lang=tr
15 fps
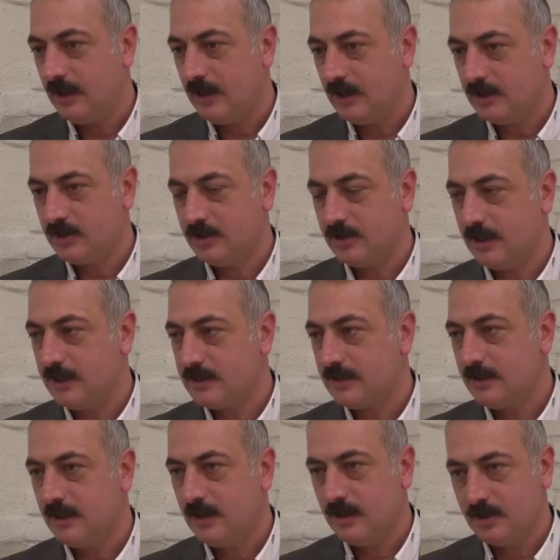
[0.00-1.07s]
aşacağız.
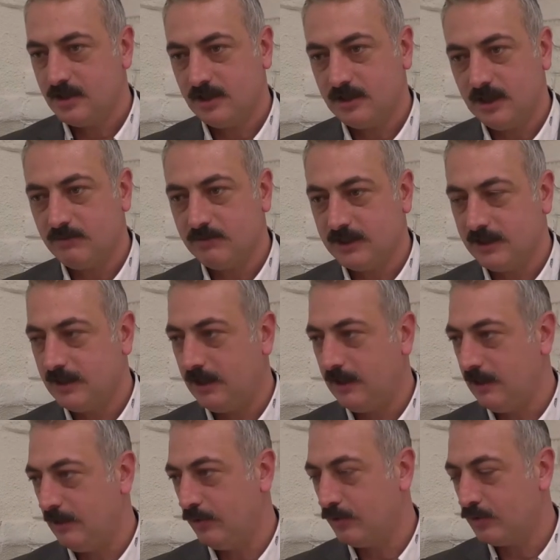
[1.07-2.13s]
Aşacağımıza da
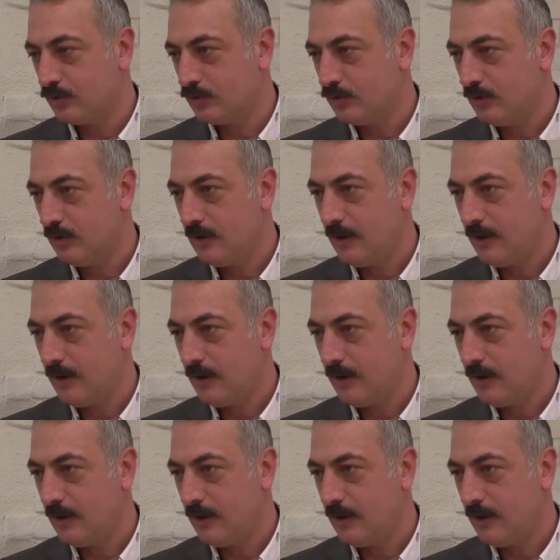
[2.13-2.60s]
inanıyoruz.